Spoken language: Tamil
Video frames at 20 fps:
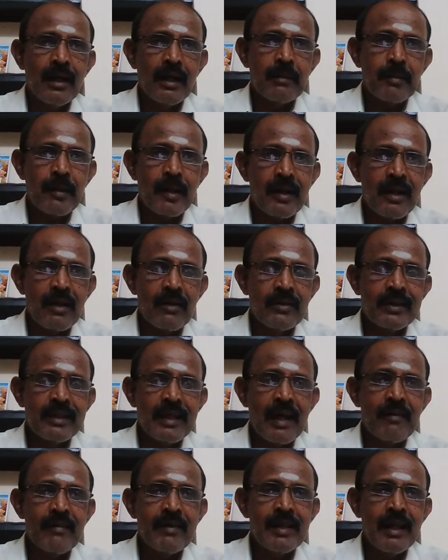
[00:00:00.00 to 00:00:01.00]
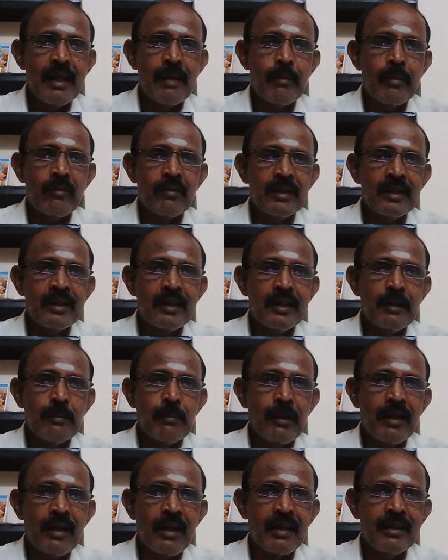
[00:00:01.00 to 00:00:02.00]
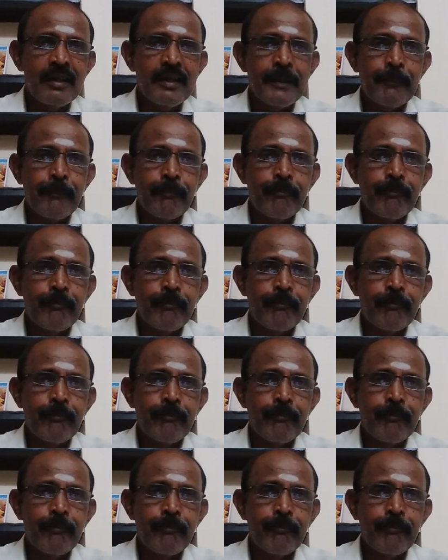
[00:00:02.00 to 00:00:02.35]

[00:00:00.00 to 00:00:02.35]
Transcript: அப்புறம் ரெண்டாவது தேவையில்லாமல் வந்து இது பண்ணுறது